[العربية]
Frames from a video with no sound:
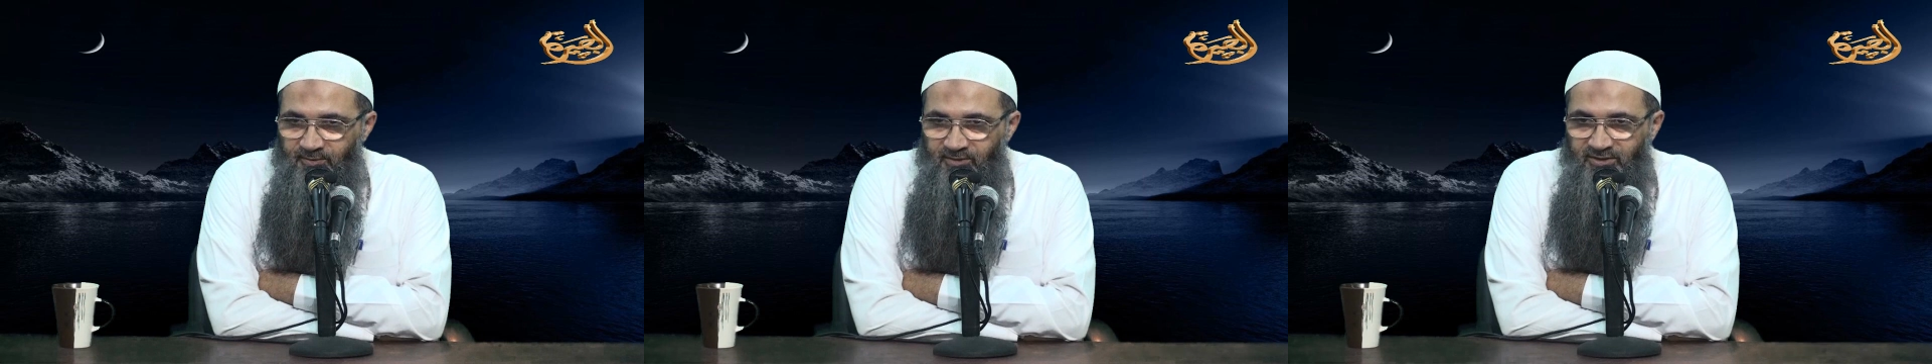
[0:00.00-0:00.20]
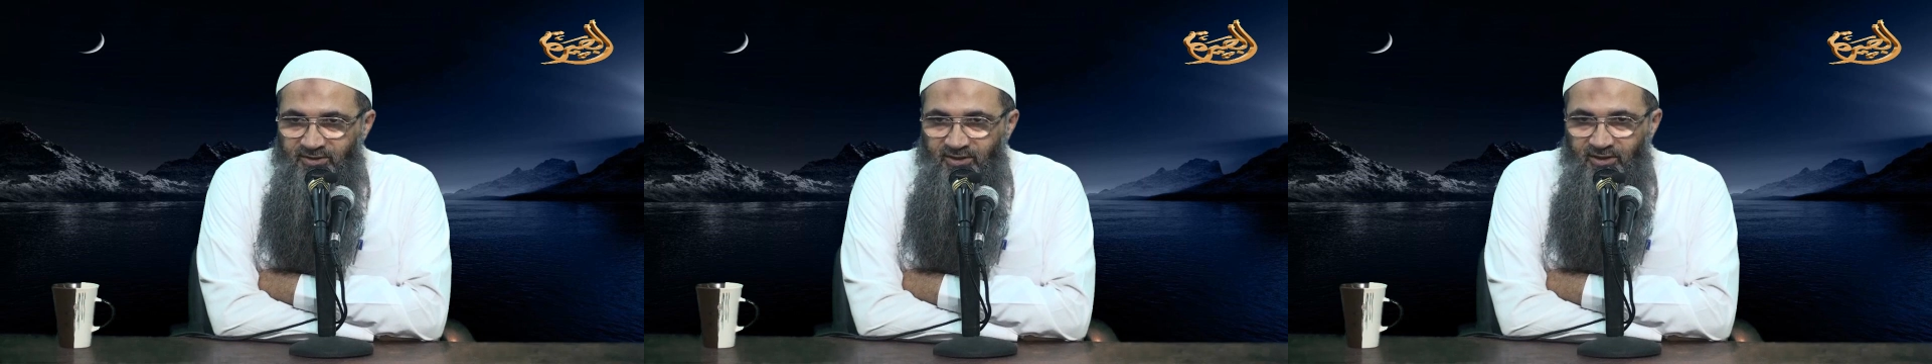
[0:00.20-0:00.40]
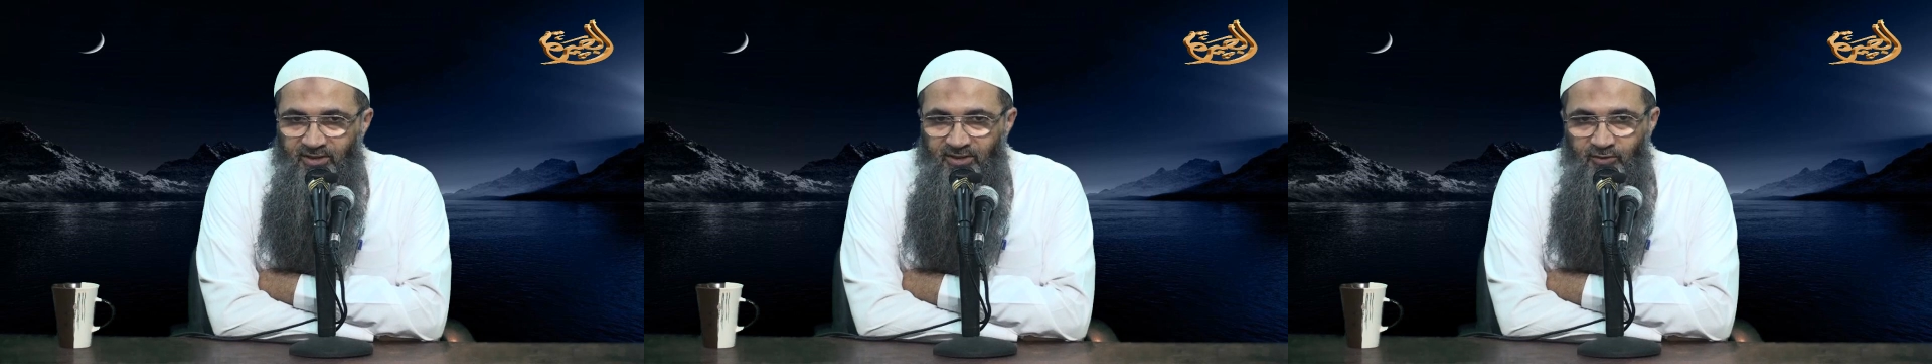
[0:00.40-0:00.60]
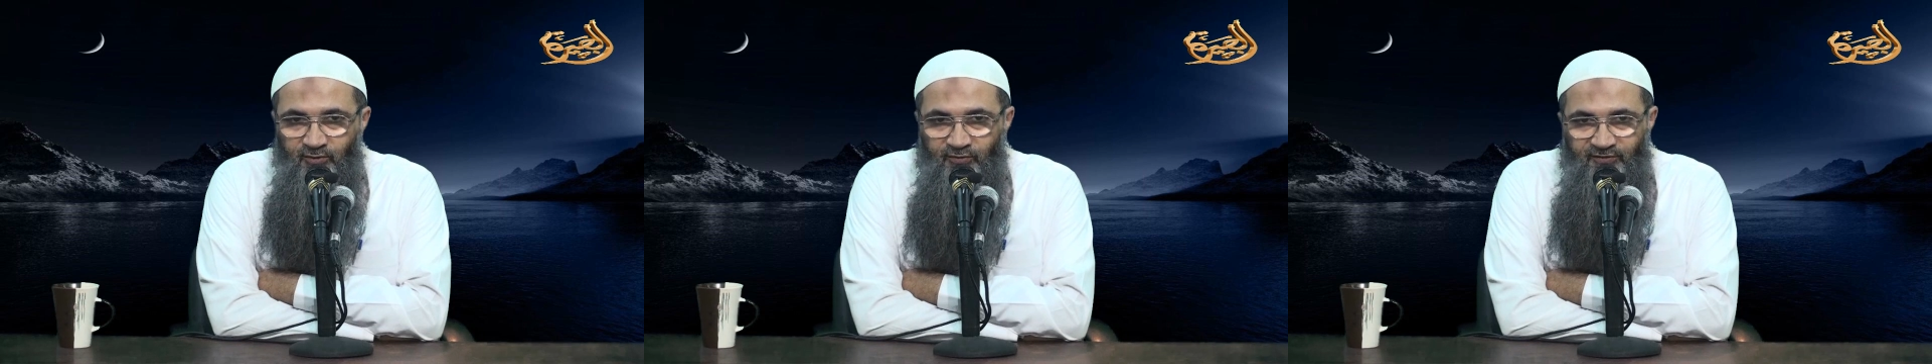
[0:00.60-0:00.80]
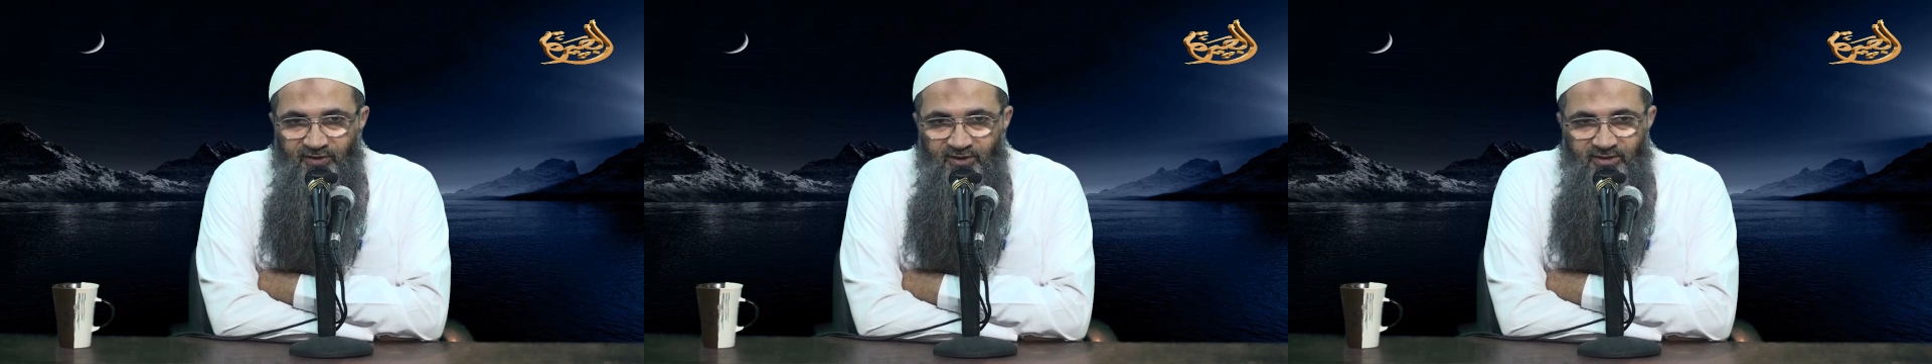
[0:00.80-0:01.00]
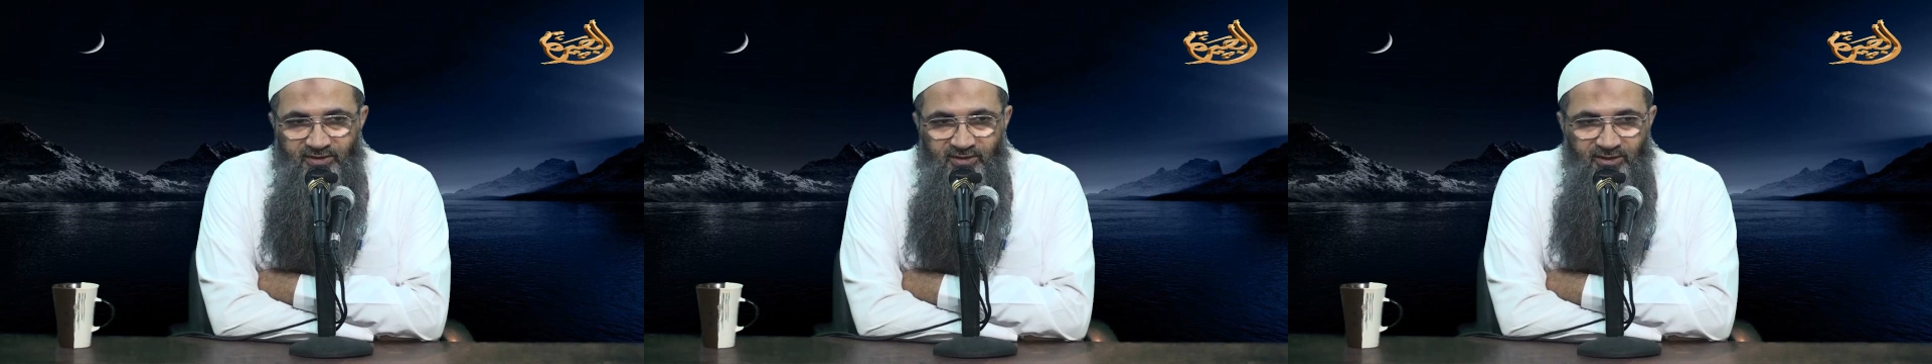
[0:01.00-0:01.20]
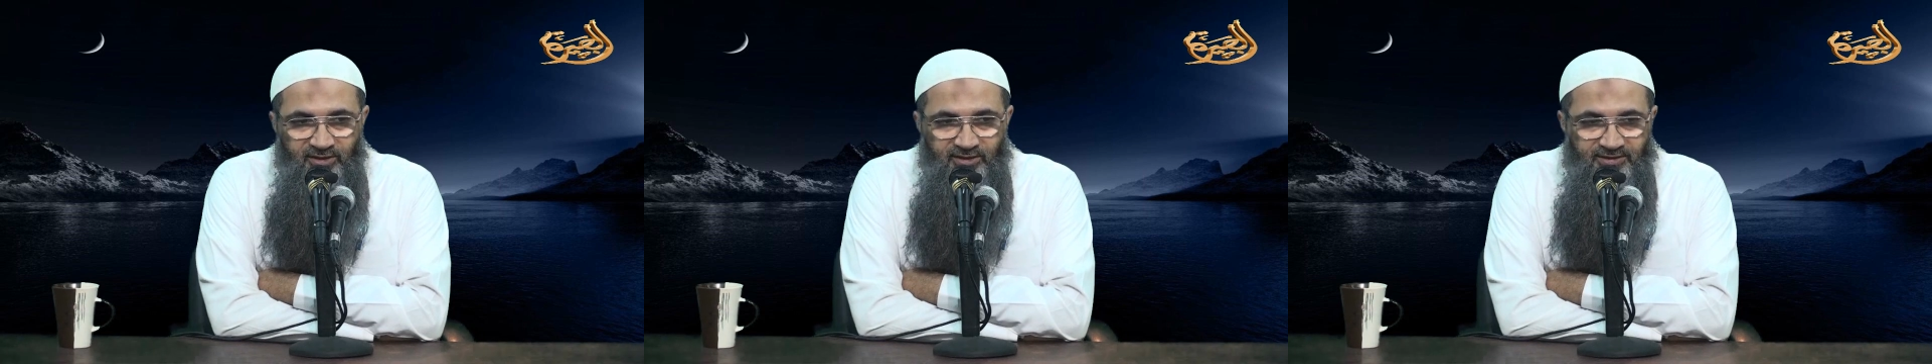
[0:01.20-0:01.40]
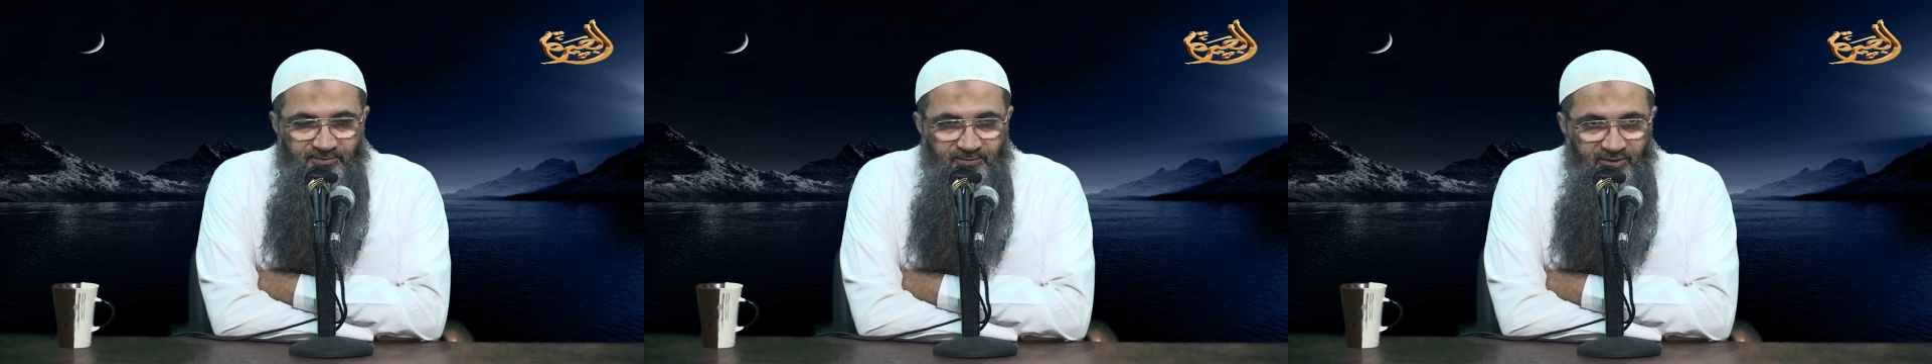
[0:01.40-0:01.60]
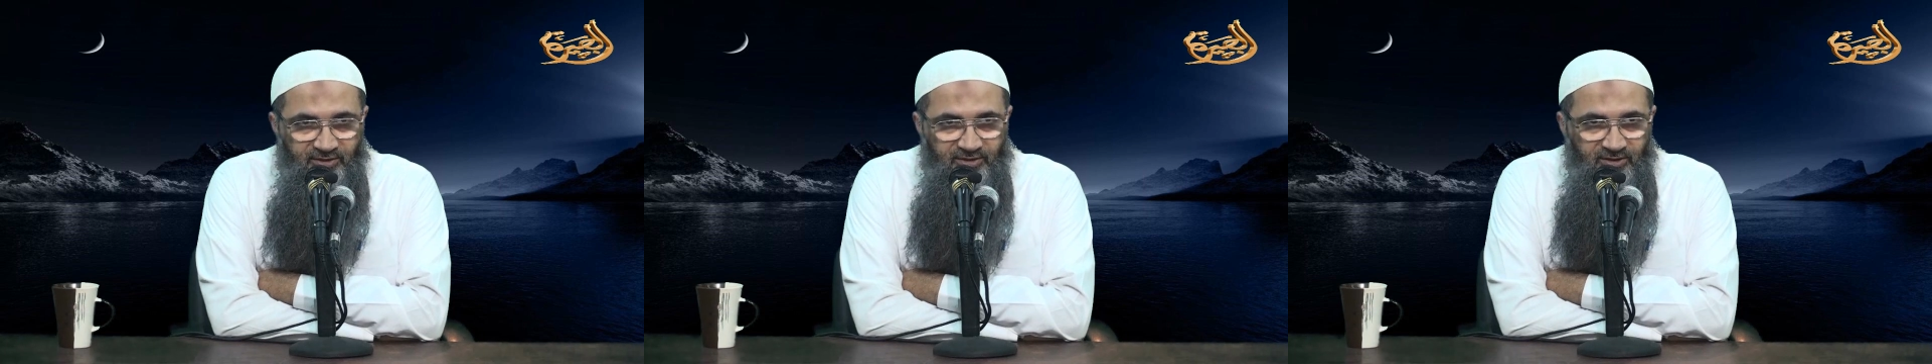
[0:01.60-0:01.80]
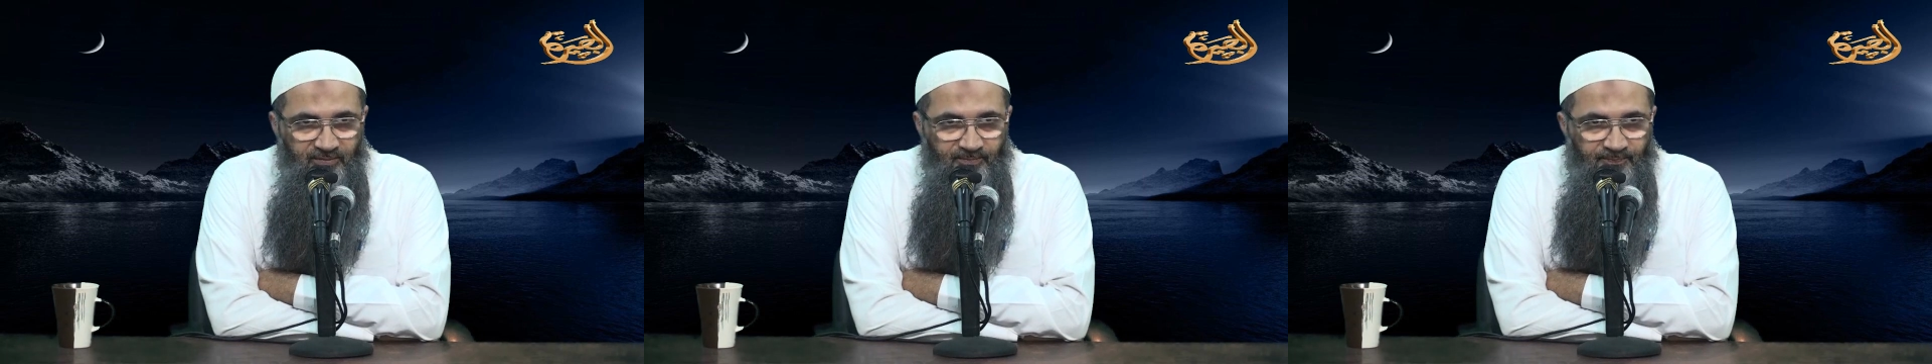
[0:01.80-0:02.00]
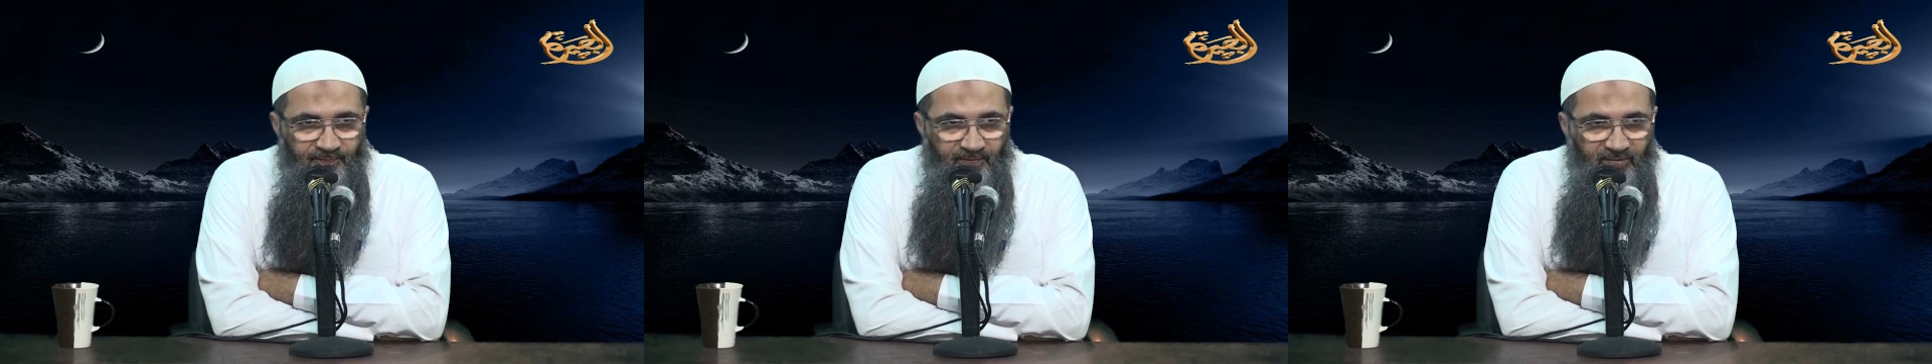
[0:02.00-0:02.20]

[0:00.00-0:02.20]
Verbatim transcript: بالتحالفات الحزبية